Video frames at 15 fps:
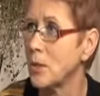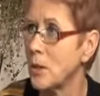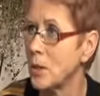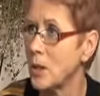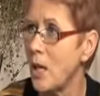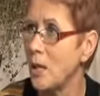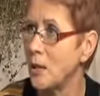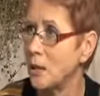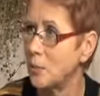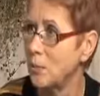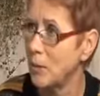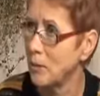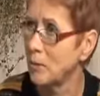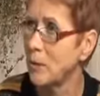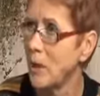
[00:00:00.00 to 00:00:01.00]
rozgrzany,
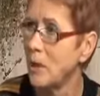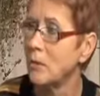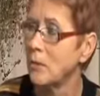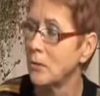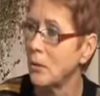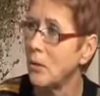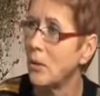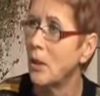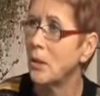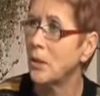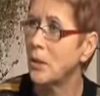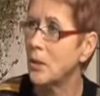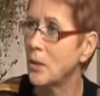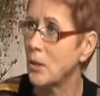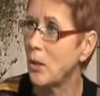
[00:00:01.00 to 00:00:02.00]
prawda, no to
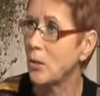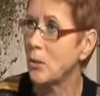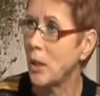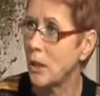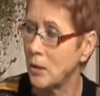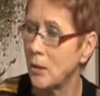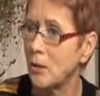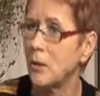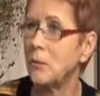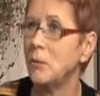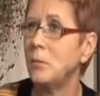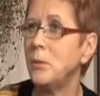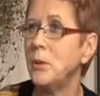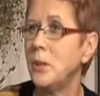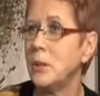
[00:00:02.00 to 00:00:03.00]
ten sok jak trochę
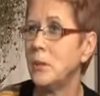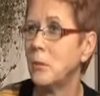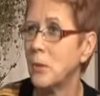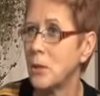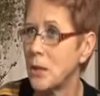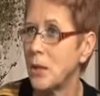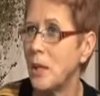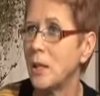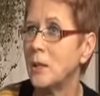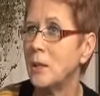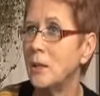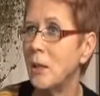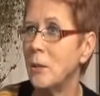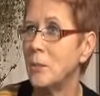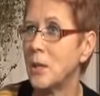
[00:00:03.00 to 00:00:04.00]
wypije, to może nawet
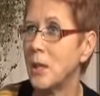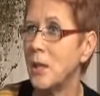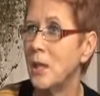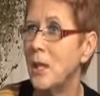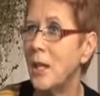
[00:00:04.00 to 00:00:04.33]
i dobrze.